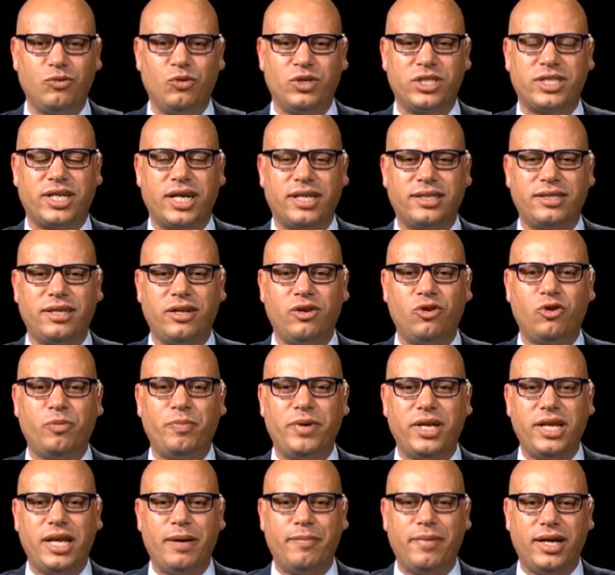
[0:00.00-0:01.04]
واش كتظنوا
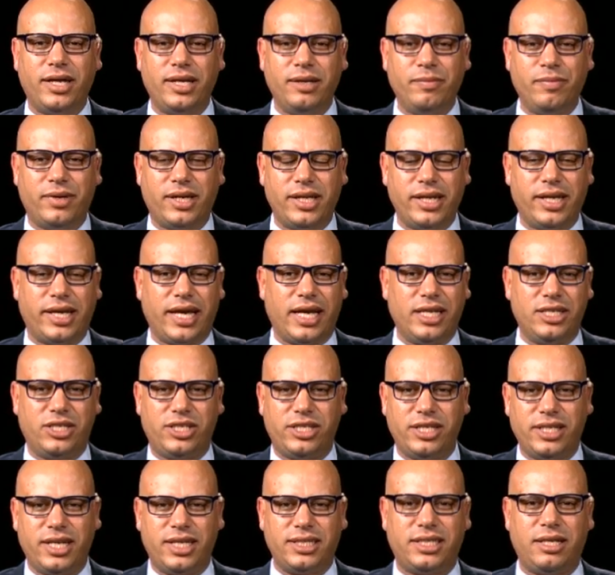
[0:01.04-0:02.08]
بان ما يمكن كاين
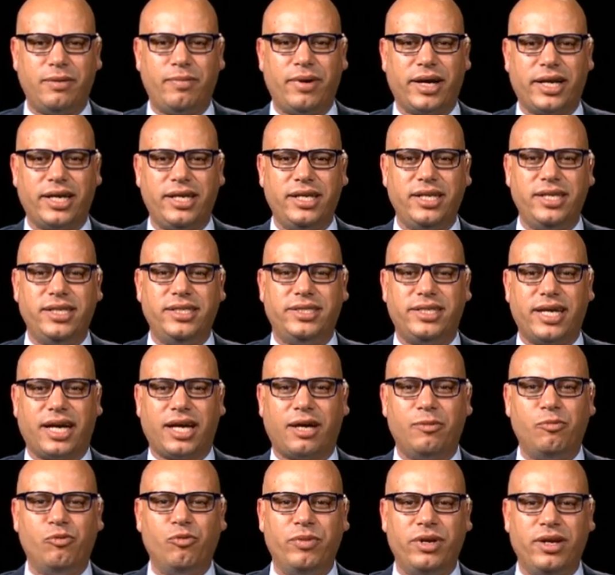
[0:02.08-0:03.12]
شي ناس اللي باغيين
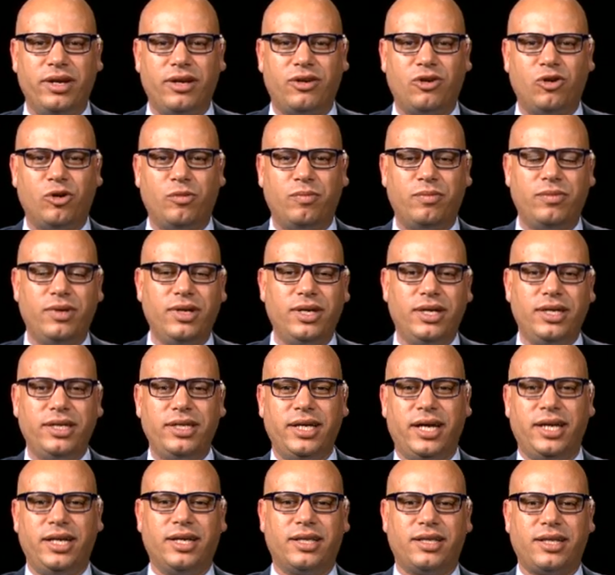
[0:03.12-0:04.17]
ينتقموا منكم
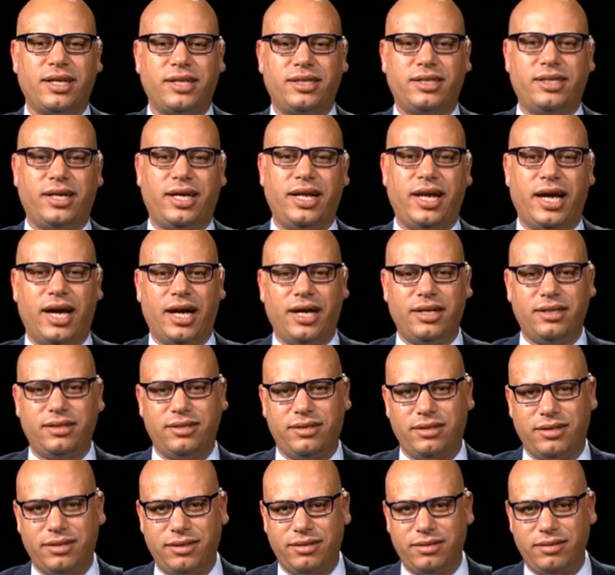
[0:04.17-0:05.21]
يعني ضد على
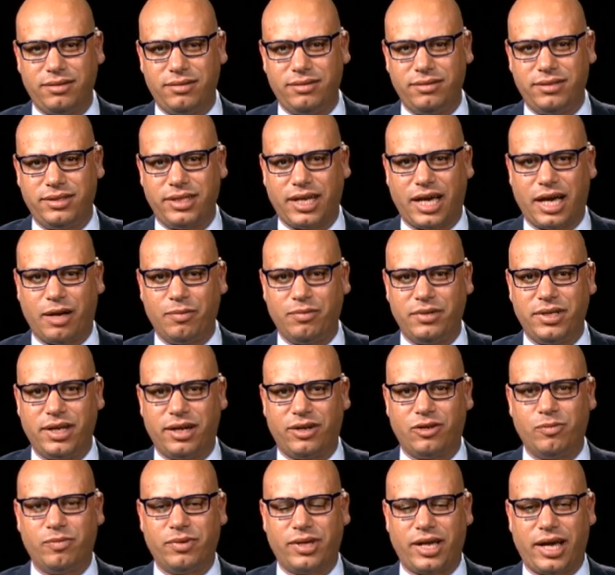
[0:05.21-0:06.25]
هذا الانتخاب
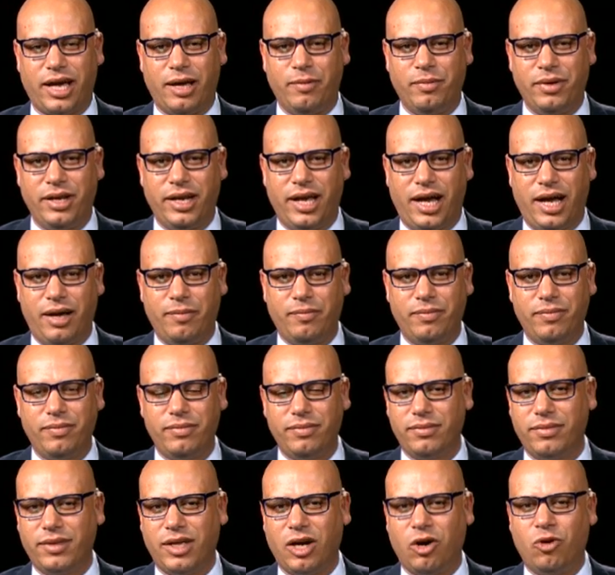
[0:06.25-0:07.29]
ديالكم كامين عام
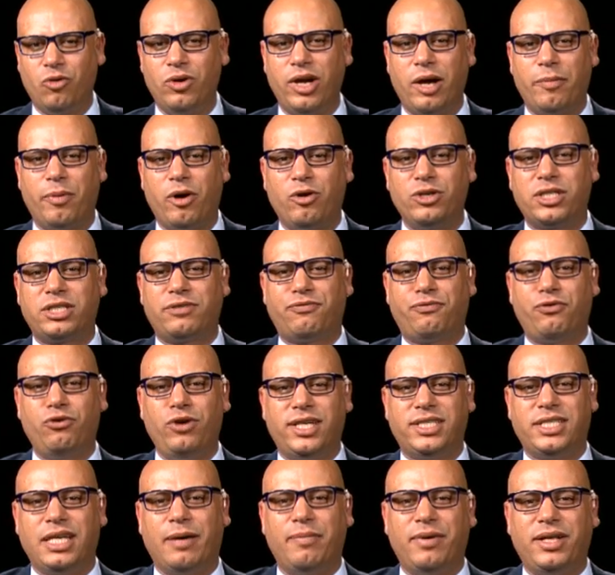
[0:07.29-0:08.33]
او لا بغاو يصفوا
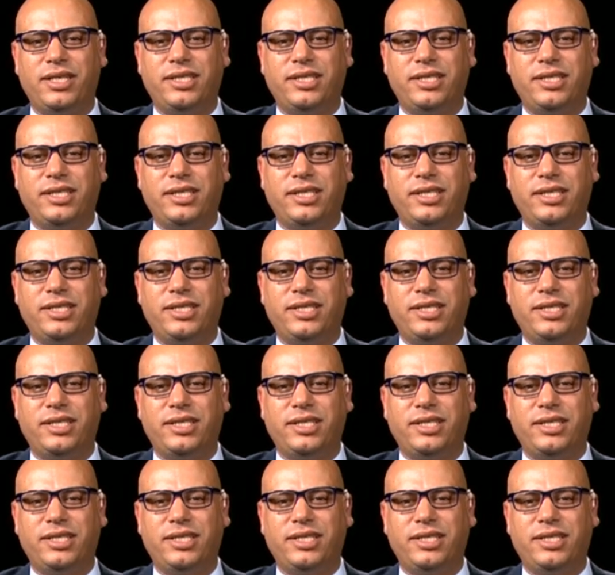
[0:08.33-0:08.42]
الحسابات